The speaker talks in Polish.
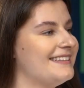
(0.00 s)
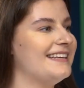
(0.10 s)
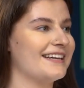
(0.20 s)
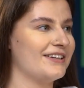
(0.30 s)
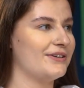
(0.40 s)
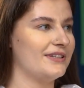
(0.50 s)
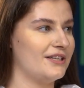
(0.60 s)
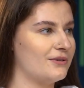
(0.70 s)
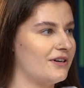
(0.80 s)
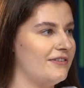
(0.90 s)
Jakie koła
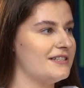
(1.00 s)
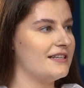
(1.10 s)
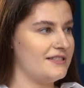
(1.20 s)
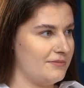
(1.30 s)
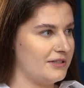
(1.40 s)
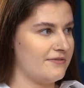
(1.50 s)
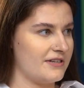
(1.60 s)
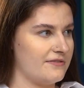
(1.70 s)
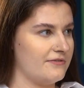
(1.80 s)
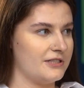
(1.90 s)
naukowe znajdziemy na
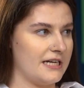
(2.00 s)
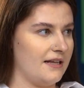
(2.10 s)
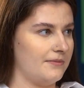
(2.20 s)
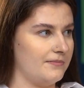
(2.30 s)
Waszym wydziale?